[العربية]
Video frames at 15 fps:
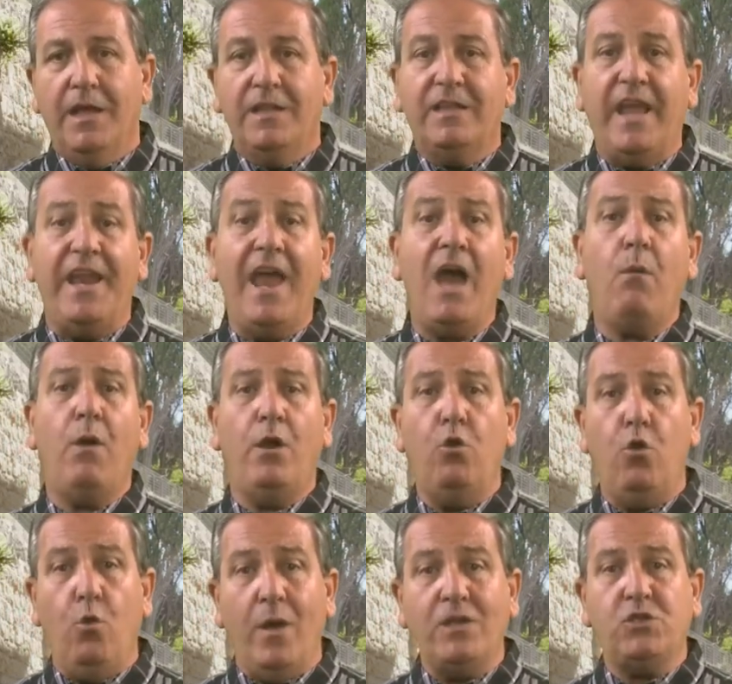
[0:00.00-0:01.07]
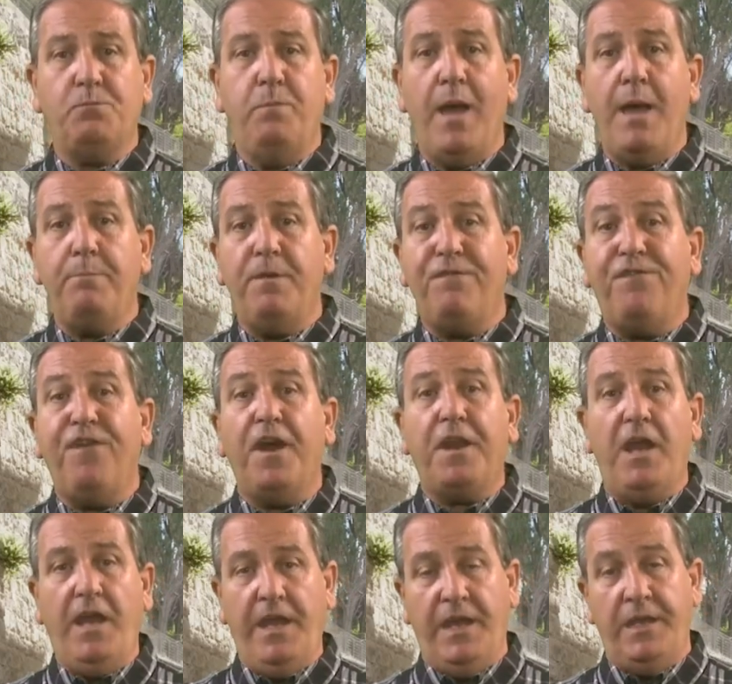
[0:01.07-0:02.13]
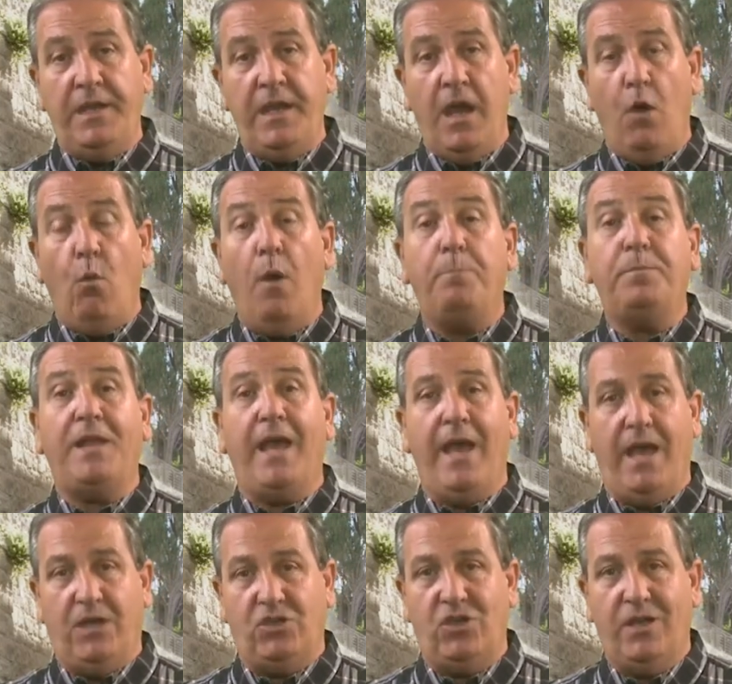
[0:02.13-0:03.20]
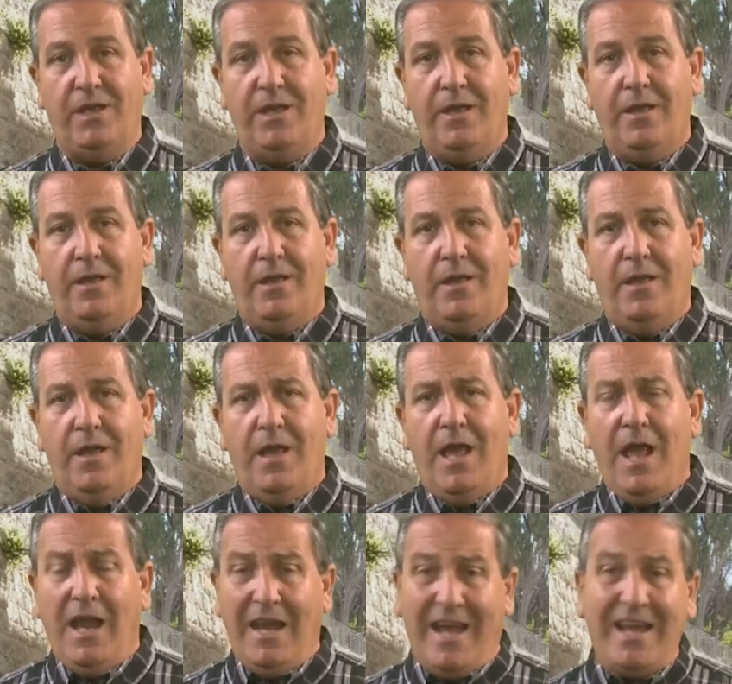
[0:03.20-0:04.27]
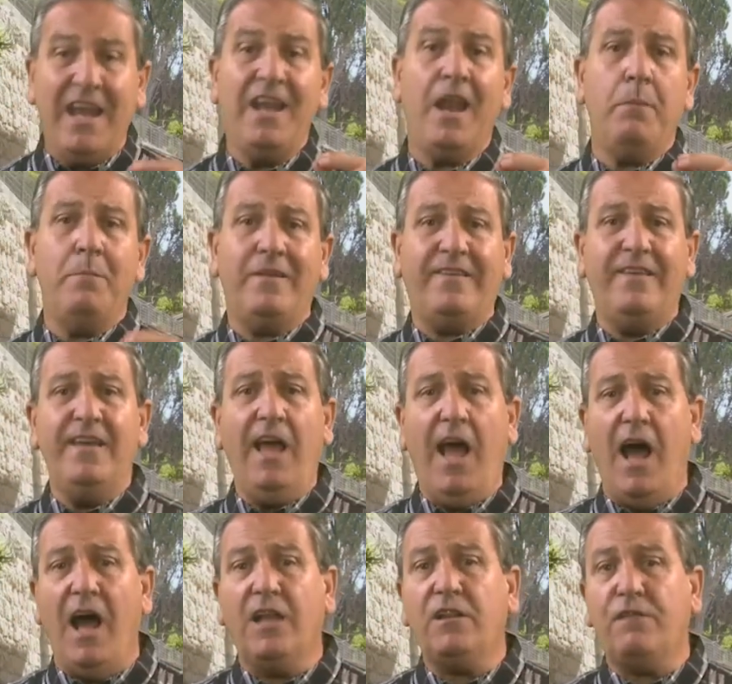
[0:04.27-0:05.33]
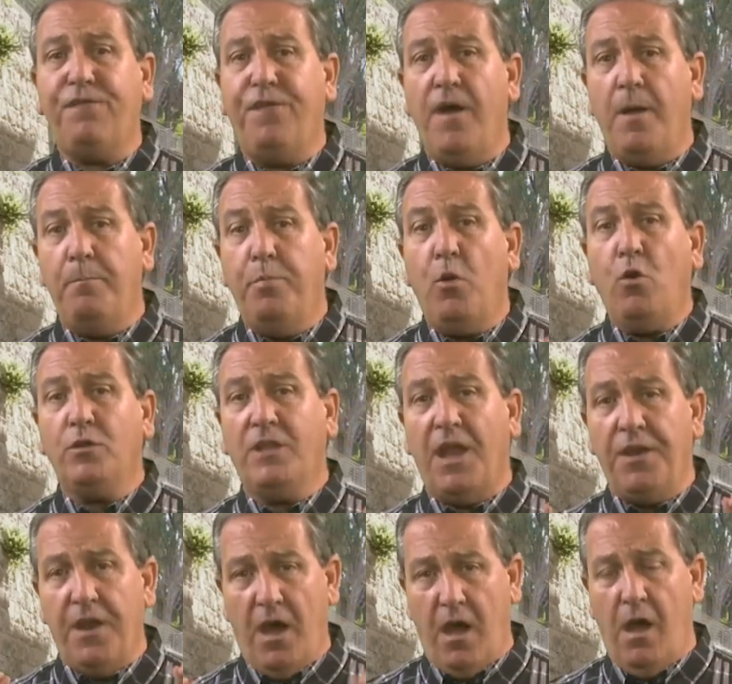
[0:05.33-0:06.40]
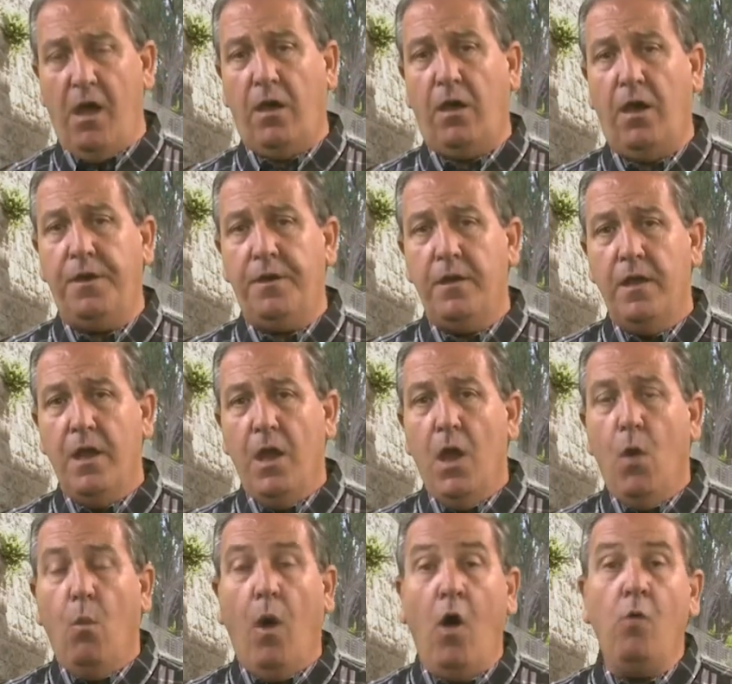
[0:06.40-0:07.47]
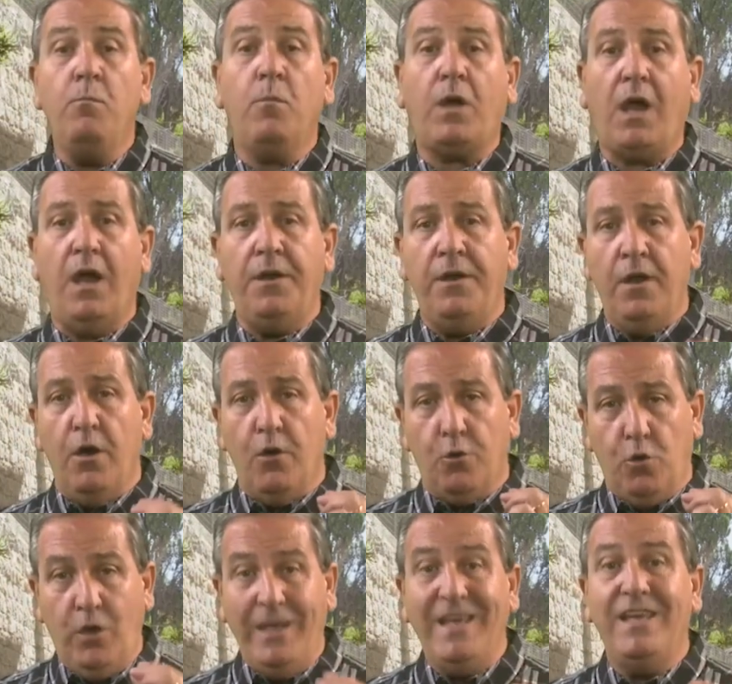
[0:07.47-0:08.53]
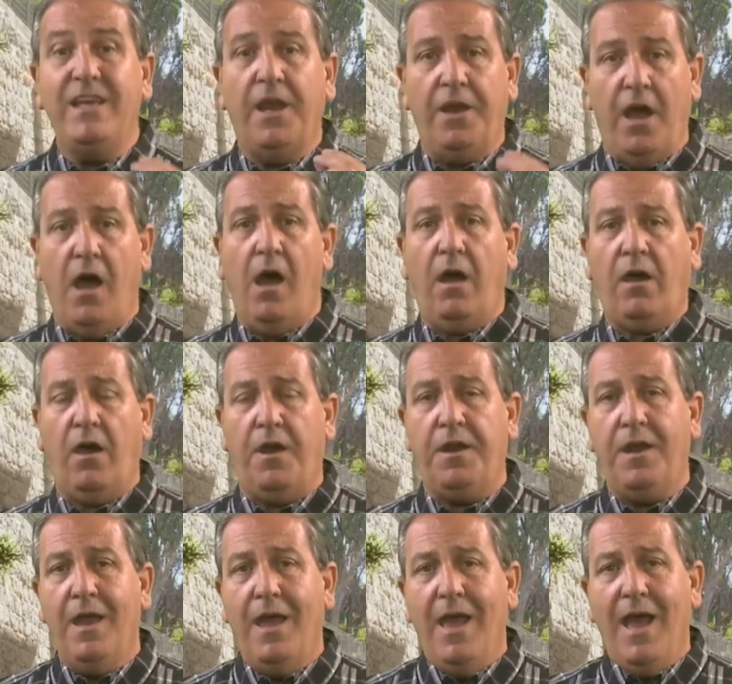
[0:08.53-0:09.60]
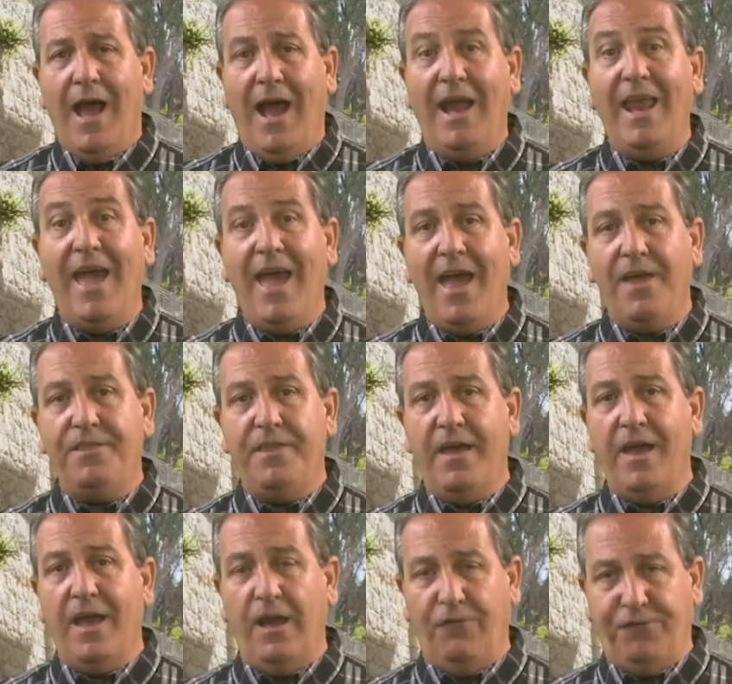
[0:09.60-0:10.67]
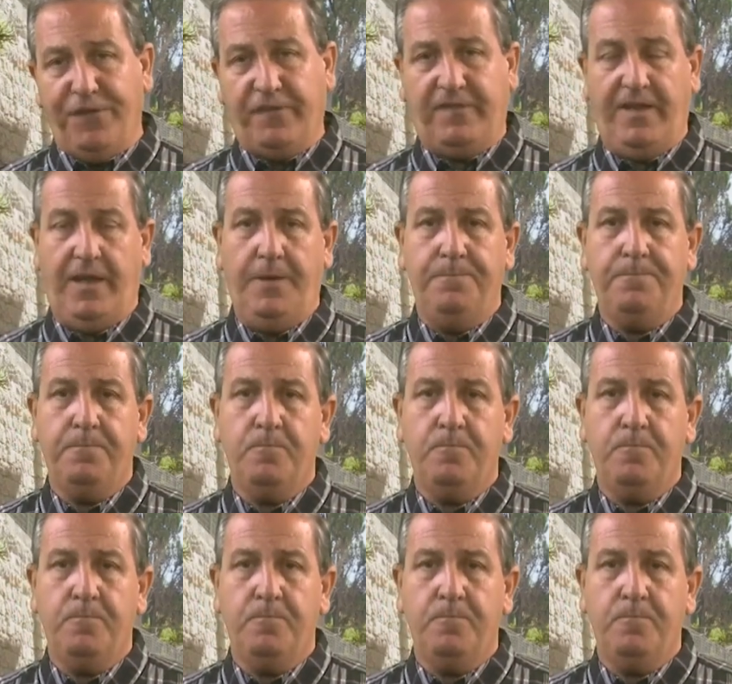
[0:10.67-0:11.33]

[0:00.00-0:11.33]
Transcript: تناولوا الوجبة بفرح وابتهاج لكن المسيح أضفى بعدا آخر وعمقا روحيا آخر على هذا الفصح